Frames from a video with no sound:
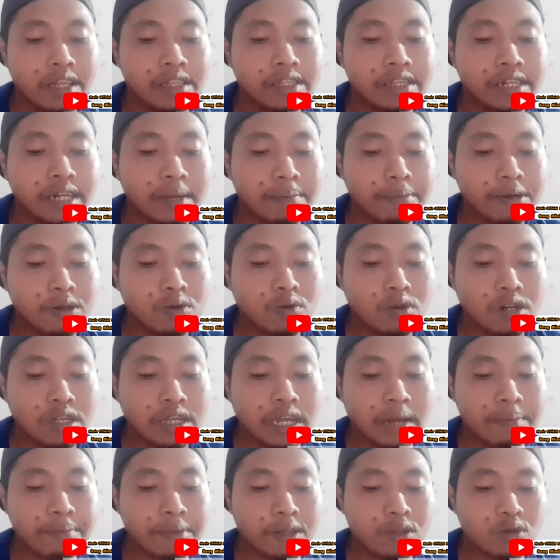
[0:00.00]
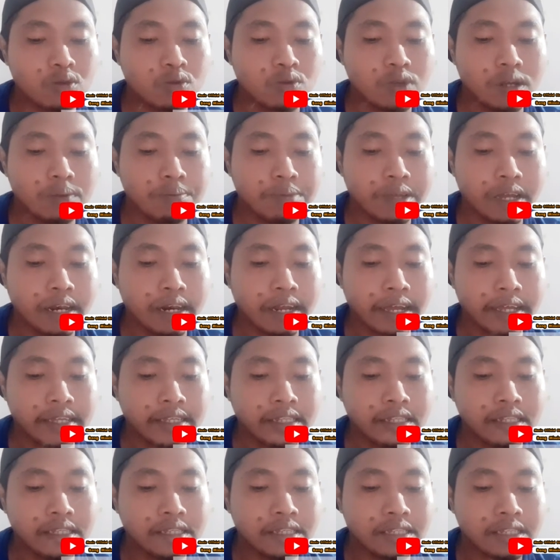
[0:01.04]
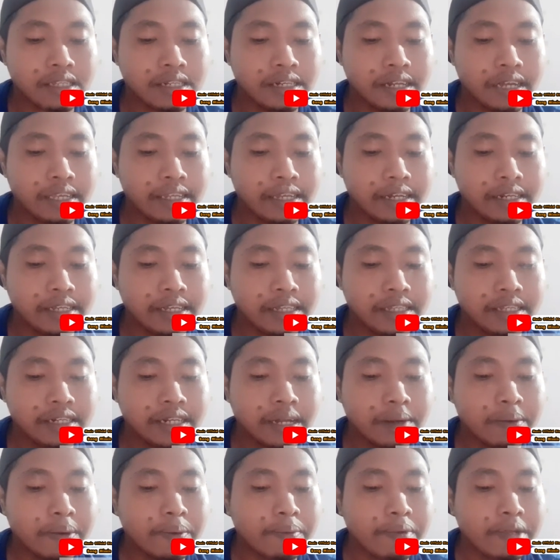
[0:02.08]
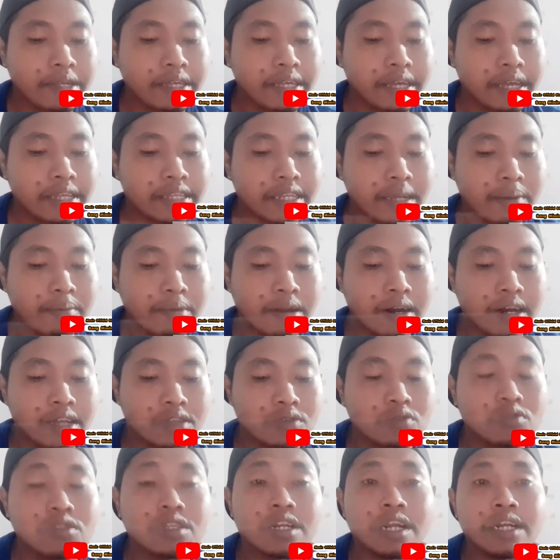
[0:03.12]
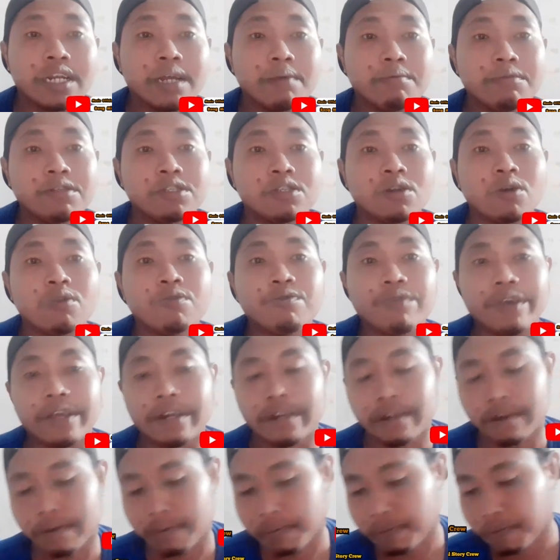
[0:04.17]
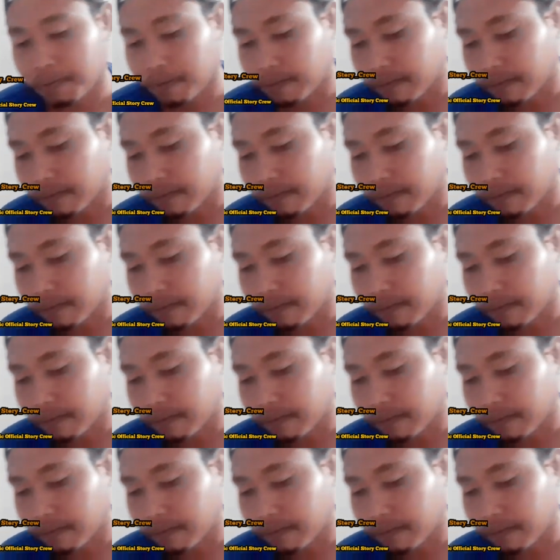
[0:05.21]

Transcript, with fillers: Tidak peduli apa tujuan pihak lain, setidaknya dia tidak memiliki ancaman langsung terhadap Li Shaofen.